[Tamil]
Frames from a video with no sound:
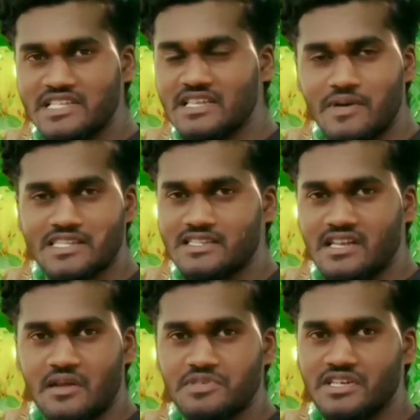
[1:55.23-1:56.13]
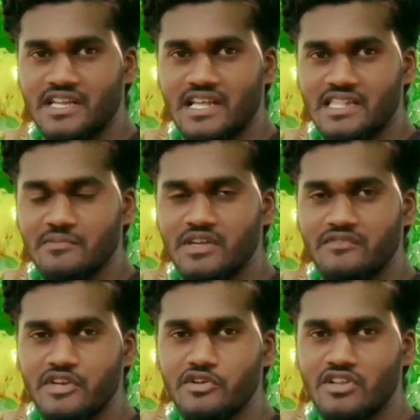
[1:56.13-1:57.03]
பிக்சல் மாற்றதுக்கான ஆப்ஷன் கிடையாது அதே
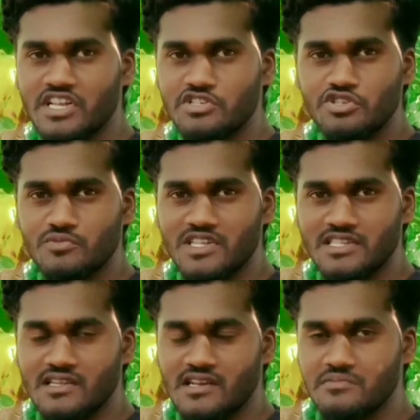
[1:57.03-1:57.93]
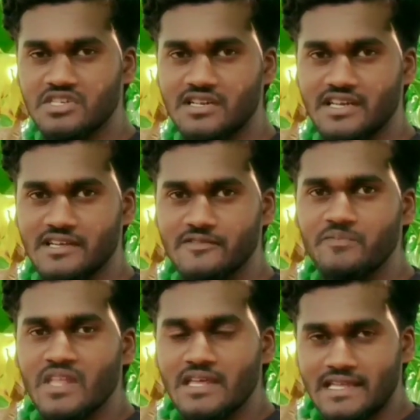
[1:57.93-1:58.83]
மாதிரி வீடியோவில் ரெசல்யூஷன் மாற்றதுக்கான ஆப்ஷன் கிடையாது
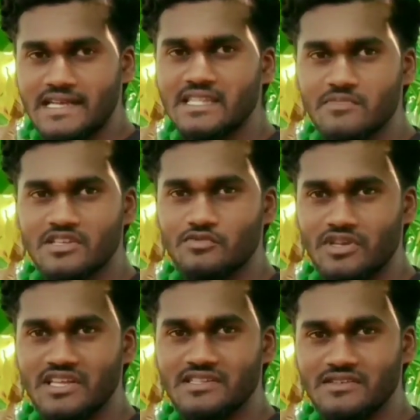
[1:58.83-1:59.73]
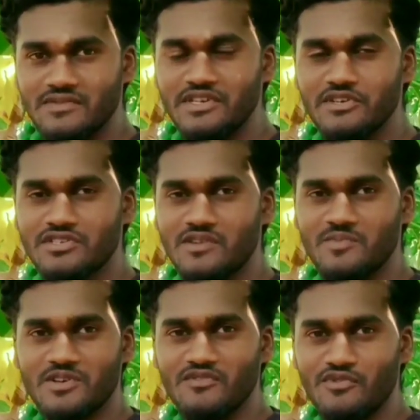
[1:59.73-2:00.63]
எடுத்தோம்னா ஒரே இது வீடியோ
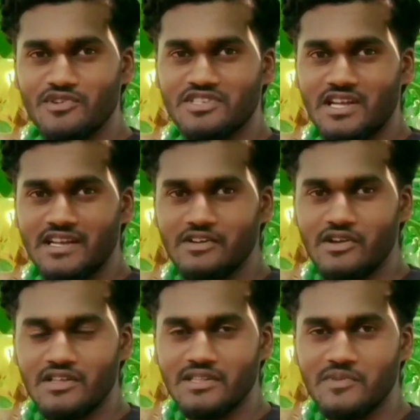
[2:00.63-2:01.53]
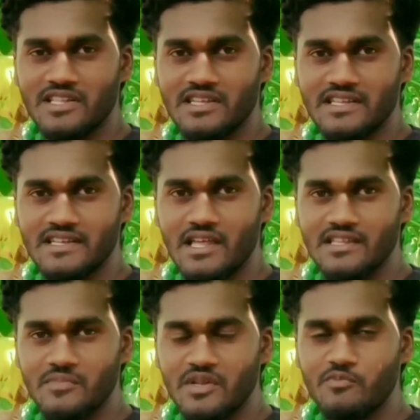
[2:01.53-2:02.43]
ஸ்டார்ட் பண்ணுறோம் ஃபோட்டோஸாக எடுக்கிறோம் இந்த மாதிரி தான் இருக்குது
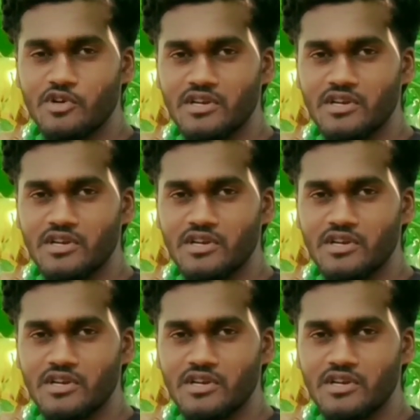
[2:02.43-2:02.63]
அதே மாதிரி